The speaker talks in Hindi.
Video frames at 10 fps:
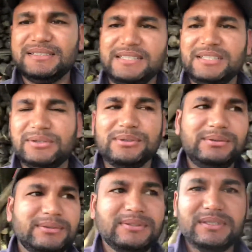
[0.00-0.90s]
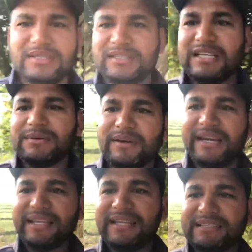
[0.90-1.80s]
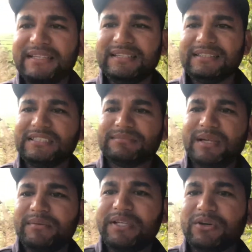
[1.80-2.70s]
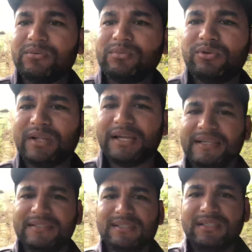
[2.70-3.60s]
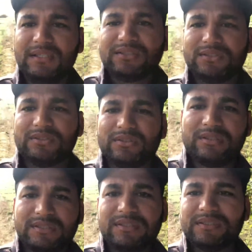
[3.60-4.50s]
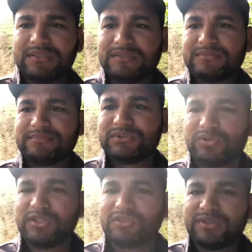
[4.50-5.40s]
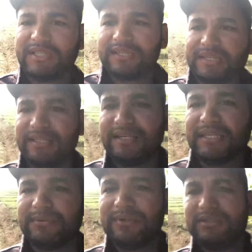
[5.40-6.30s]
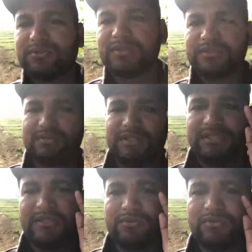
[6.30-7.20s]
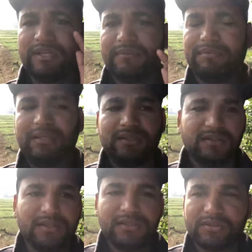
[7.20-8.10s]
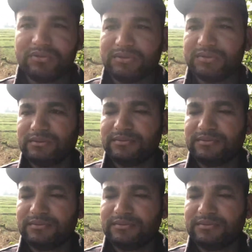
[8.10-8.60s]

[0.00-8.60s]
ये देखो ये हमारा ही खेत है इसमें अभी गेहूँ बो रखा है और छोटे छोटे कल्ले निकले हुए हैं छोटे छोटे से अंकुर टाइप के तो